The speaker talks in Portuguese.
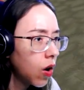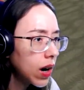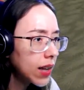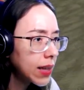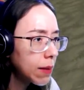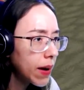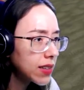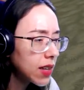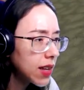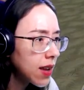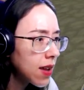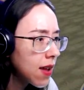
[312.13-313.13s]
Olha, tem mais
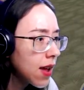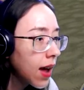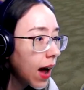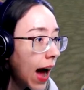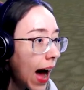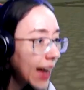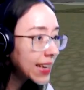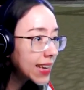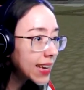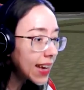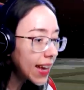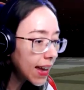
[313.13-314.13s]
ali.
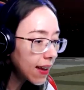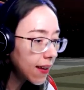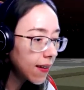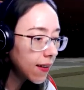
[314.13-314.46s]
Aqui!